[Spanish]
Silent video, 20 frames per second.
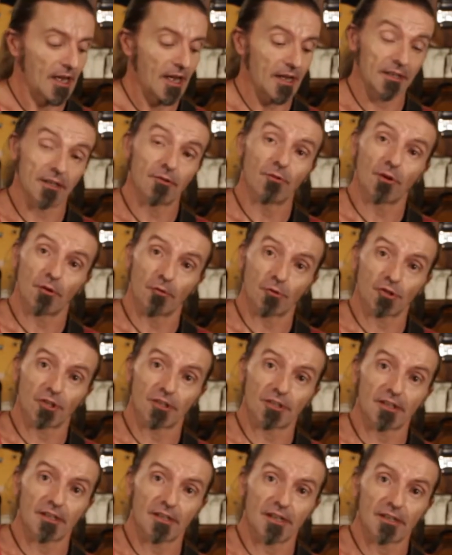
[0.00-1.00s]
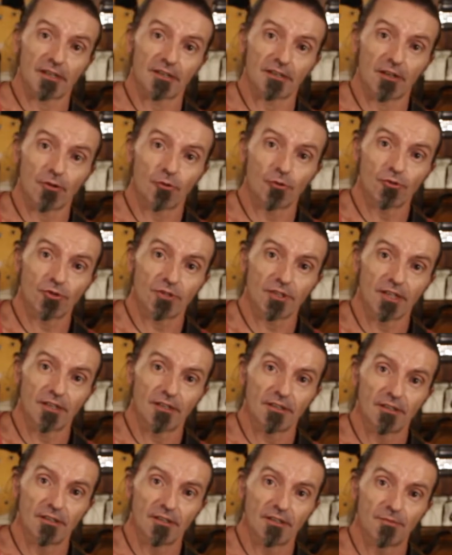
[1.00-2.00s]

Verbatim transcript: Aquí volvemos a tener la quinta justa.